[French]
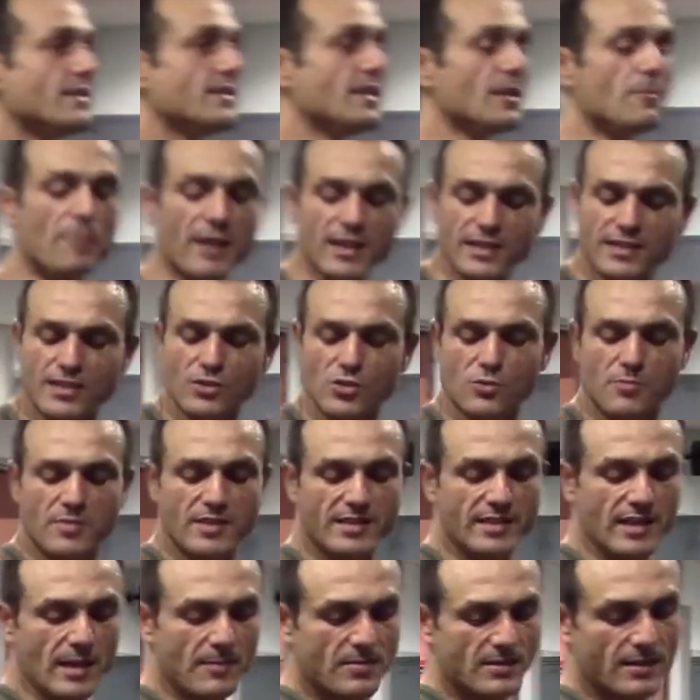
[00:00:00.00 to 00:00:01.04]
cette partie du
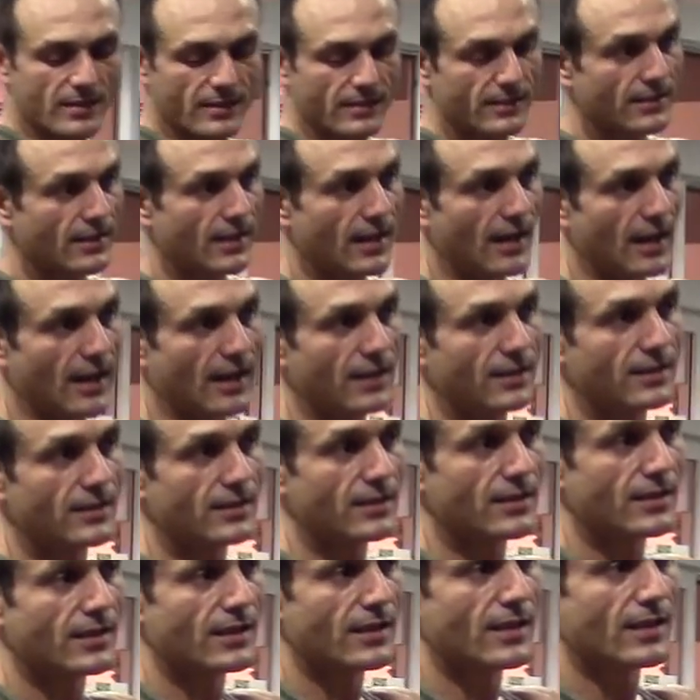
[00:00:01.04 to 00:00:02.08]
biceps, là,
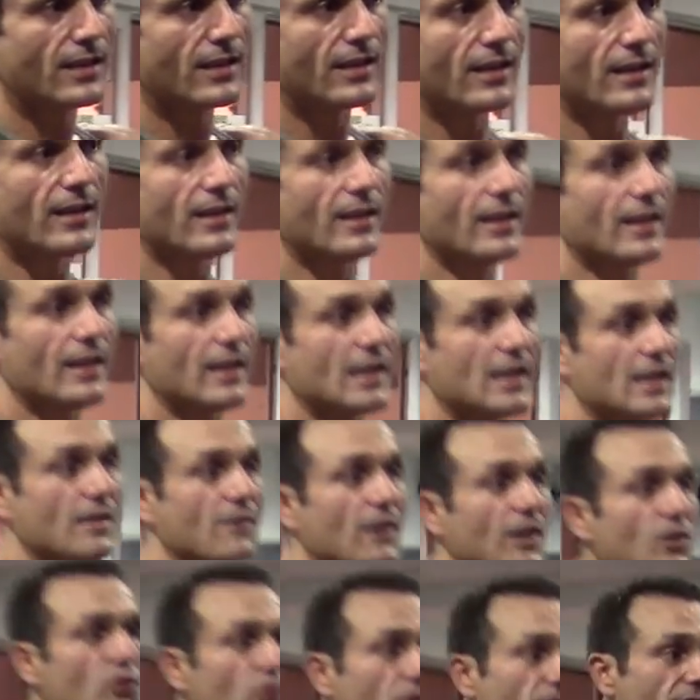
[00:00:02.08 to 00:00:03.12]
qui
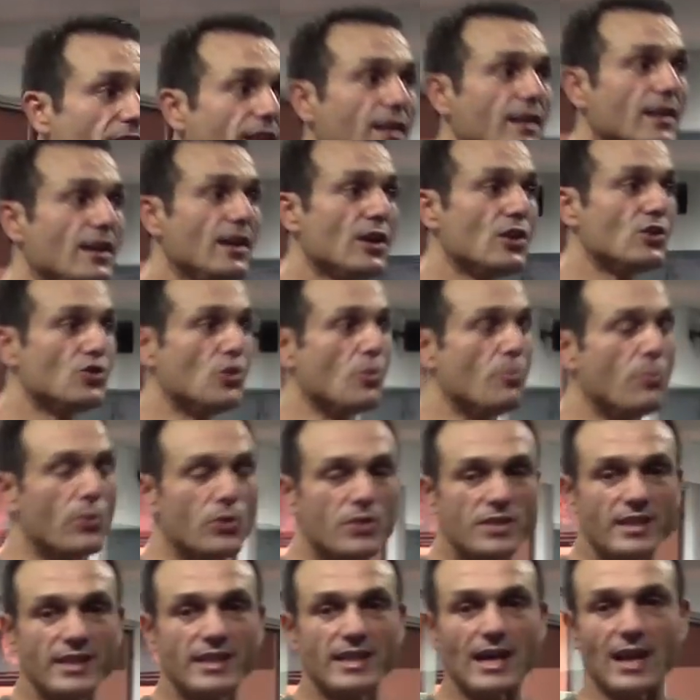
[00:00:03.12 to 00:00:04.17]
va donner ce
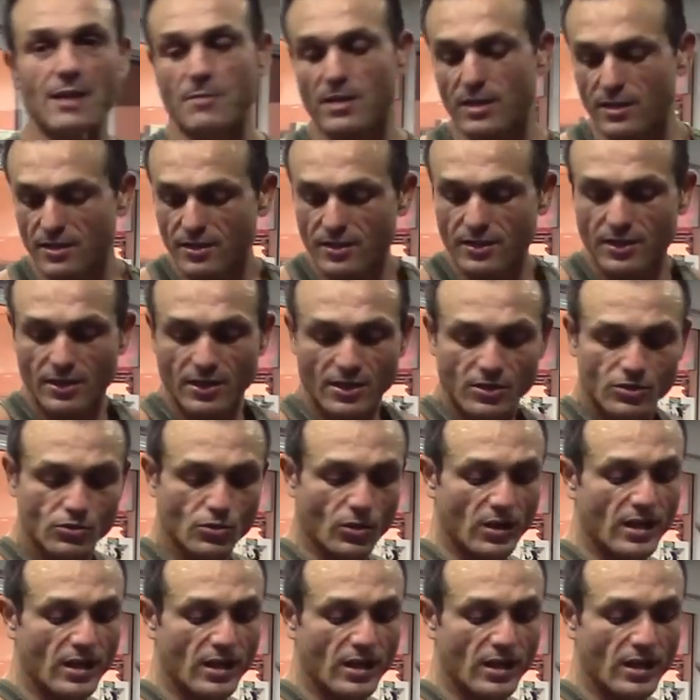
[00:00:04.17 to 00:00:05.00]
petit galbe sur